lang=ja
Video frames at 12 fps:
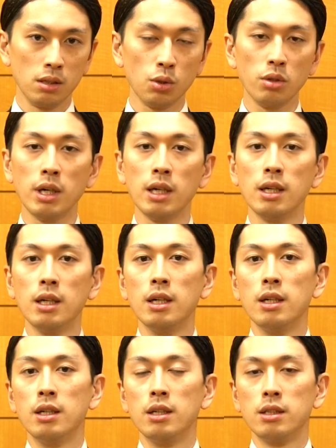それは
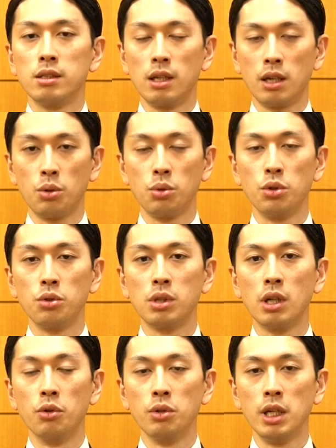先ほど言っ
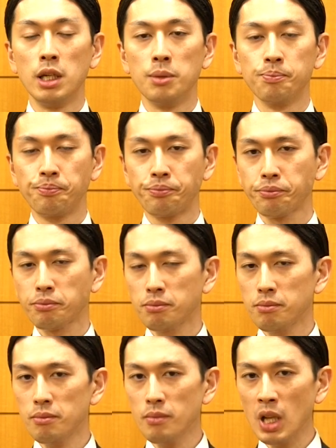たように
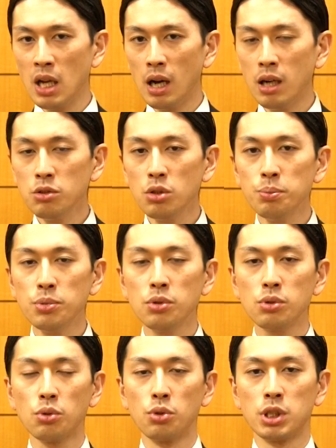
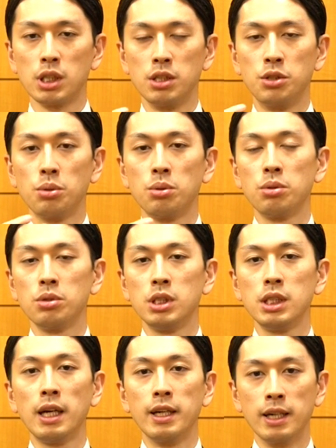アウトプットをした情報
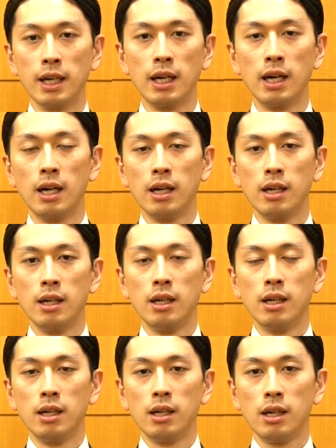自体が
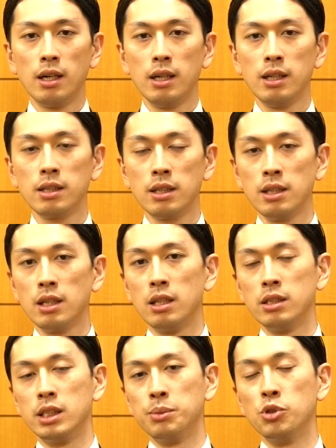新た
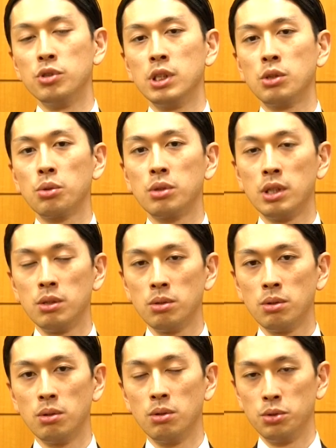な自分にとって
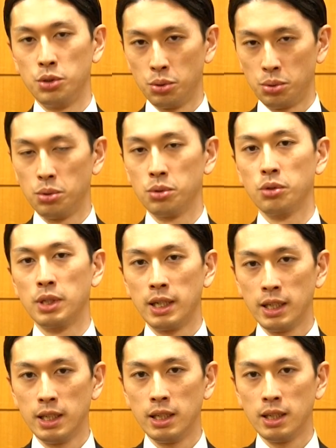の情報とな
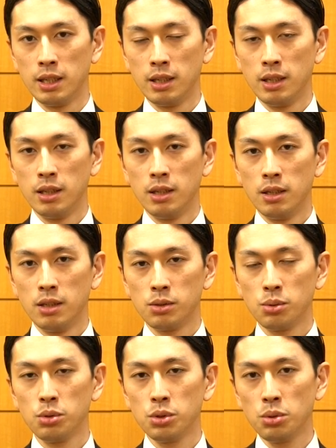り
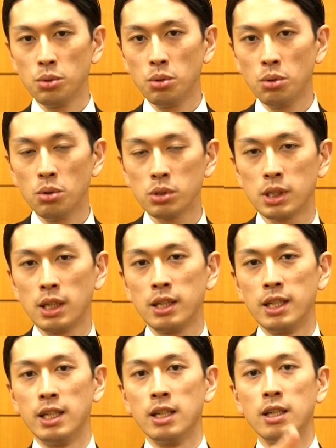その情報をさ
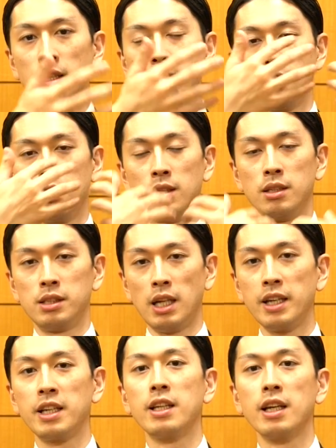らに
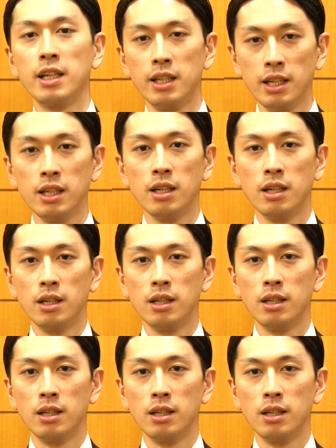再帰的に